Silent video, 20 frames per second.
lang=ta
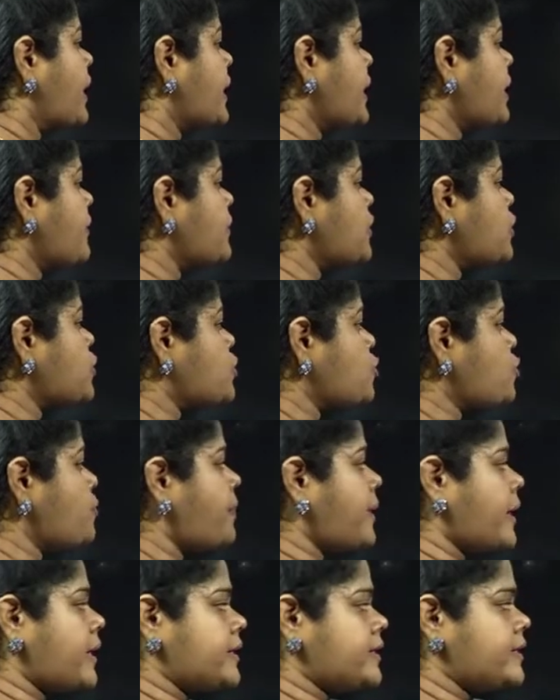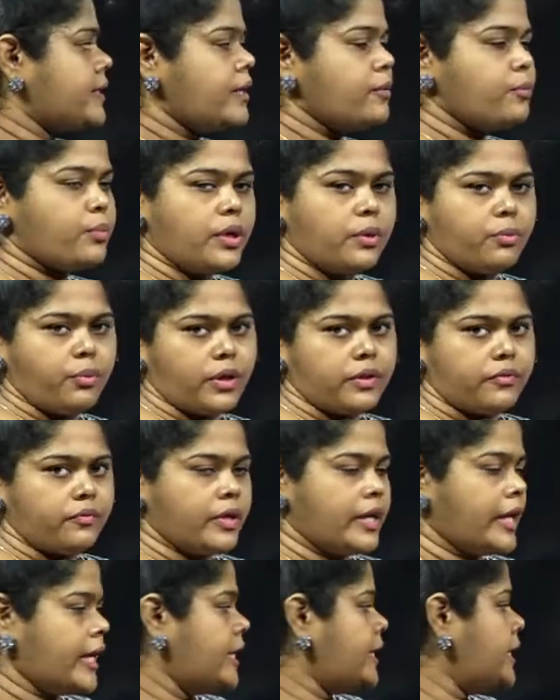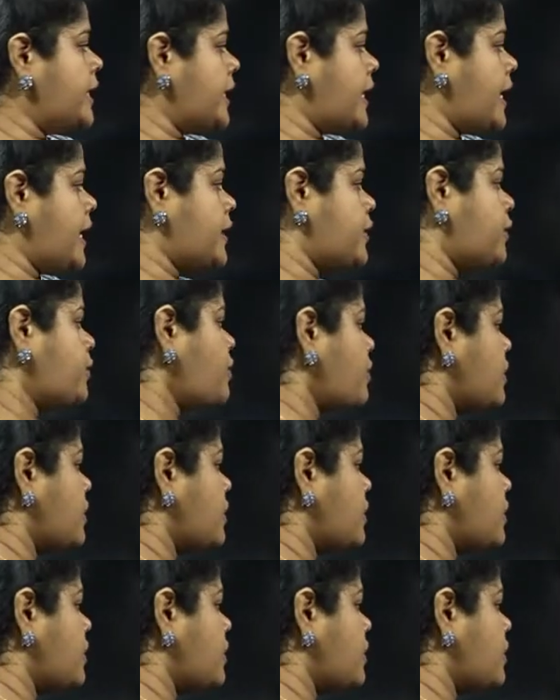இங்கே வந்து டூ பக்கத்தில் வி ஒன் இண்டிகேட்டும்